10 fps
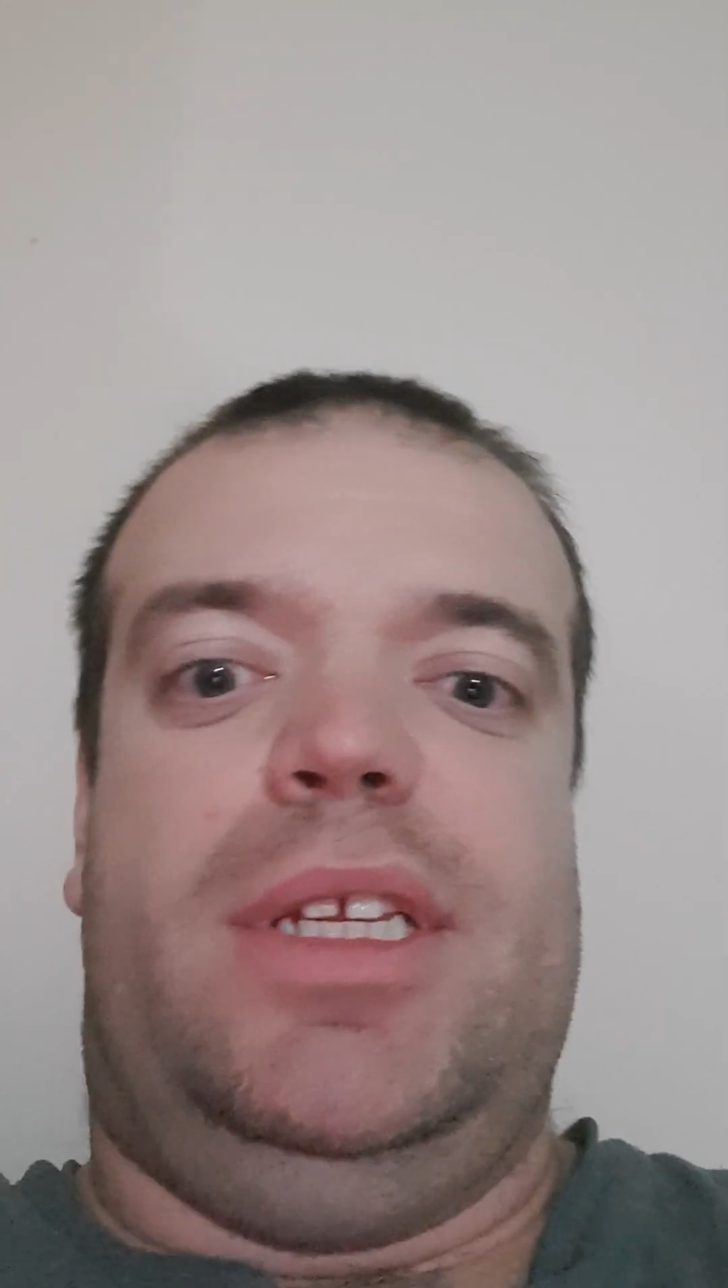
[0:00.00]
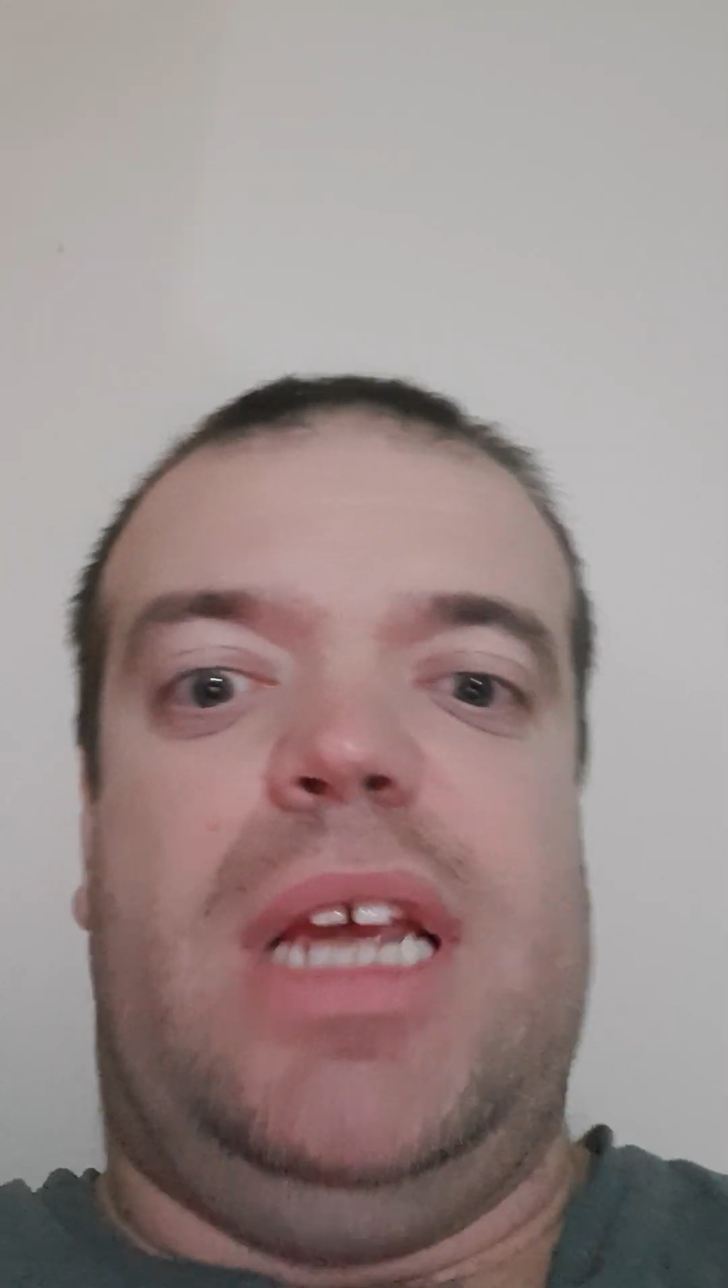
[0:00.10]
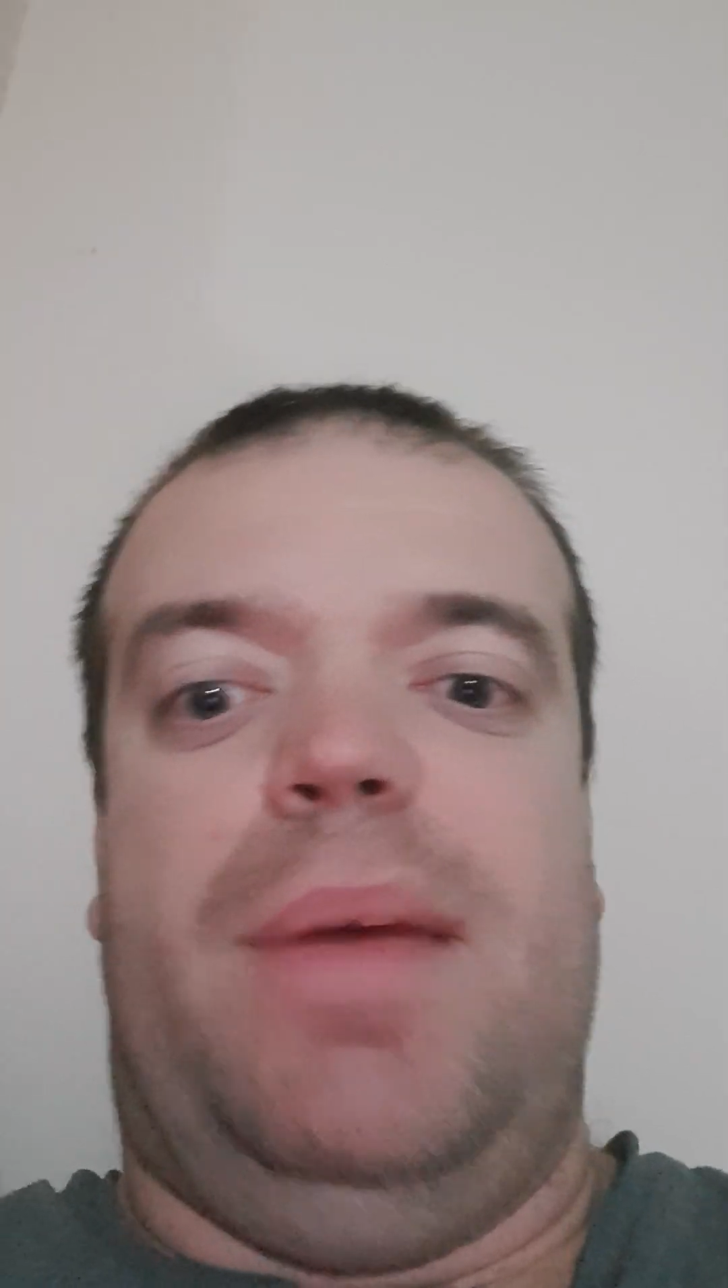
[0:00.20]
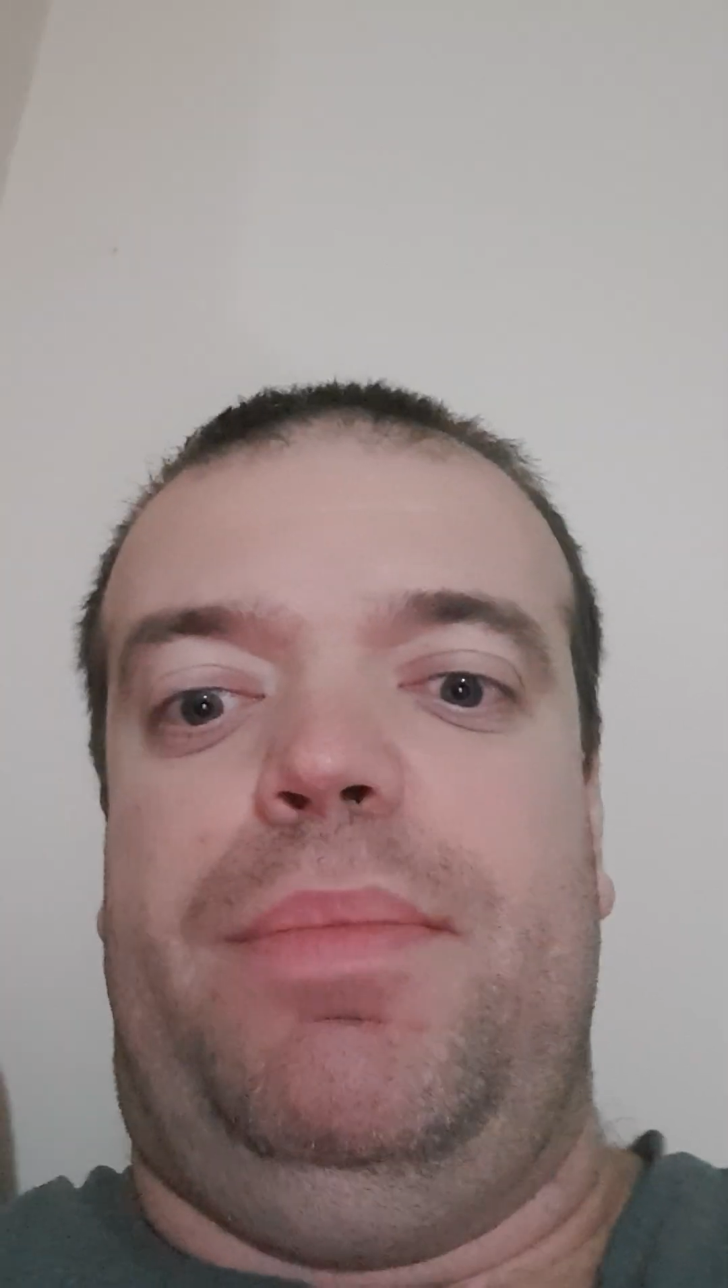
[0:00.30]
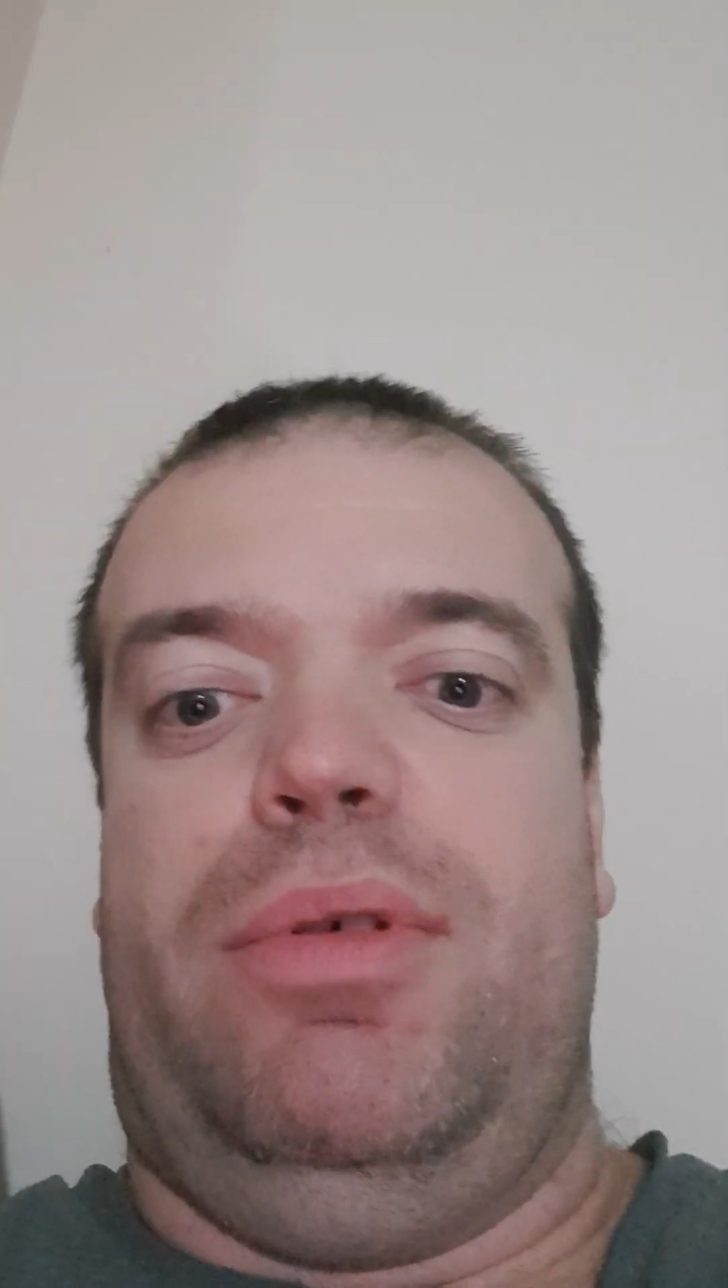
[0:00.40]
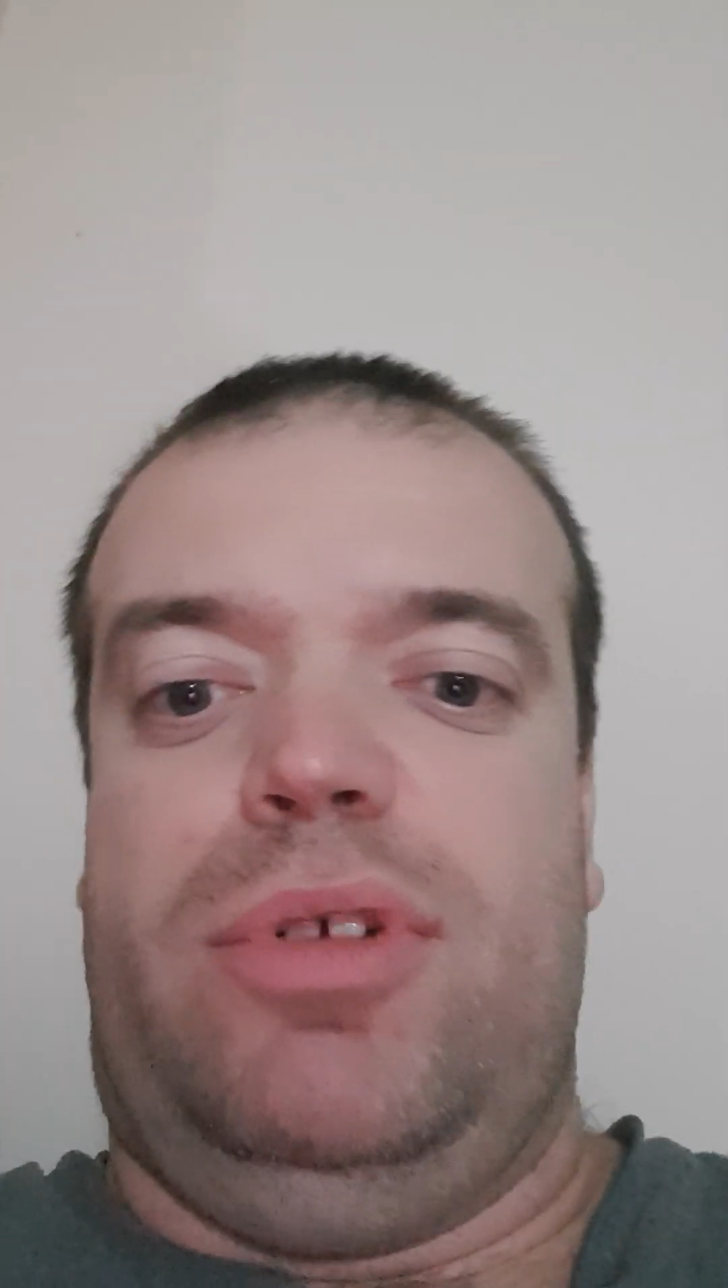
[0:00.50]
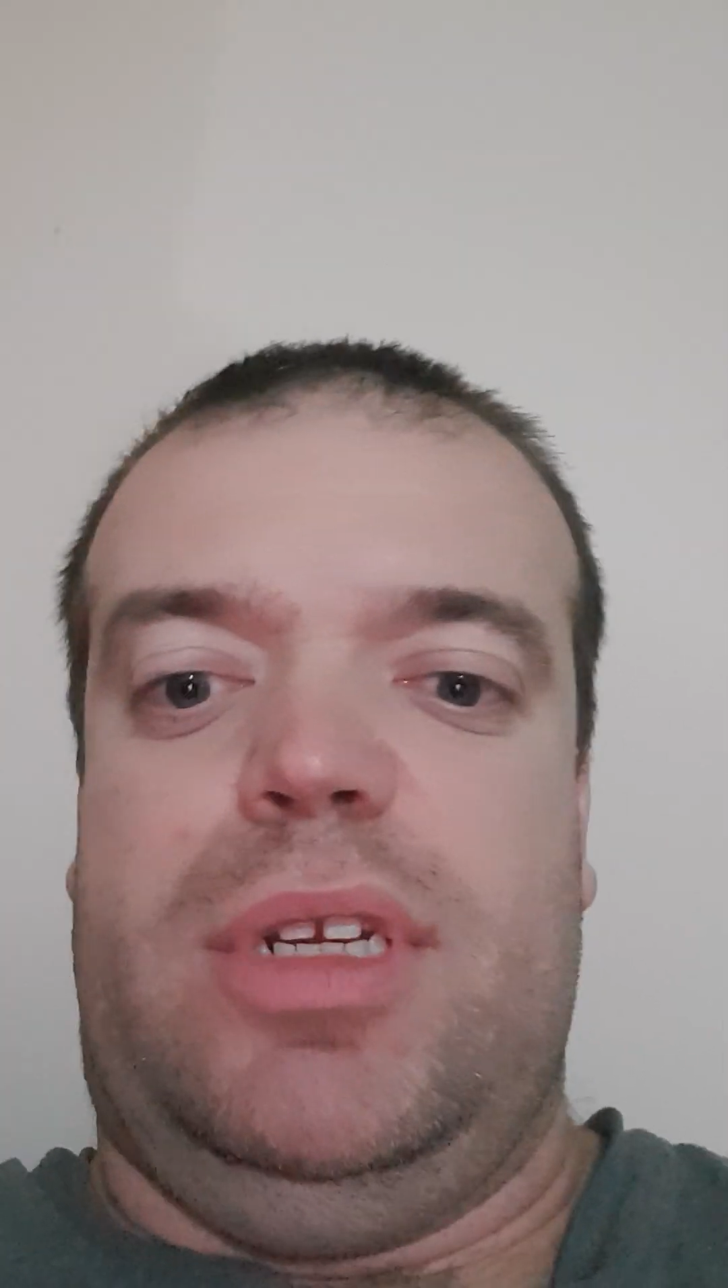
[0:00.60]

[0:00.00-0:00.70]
Champions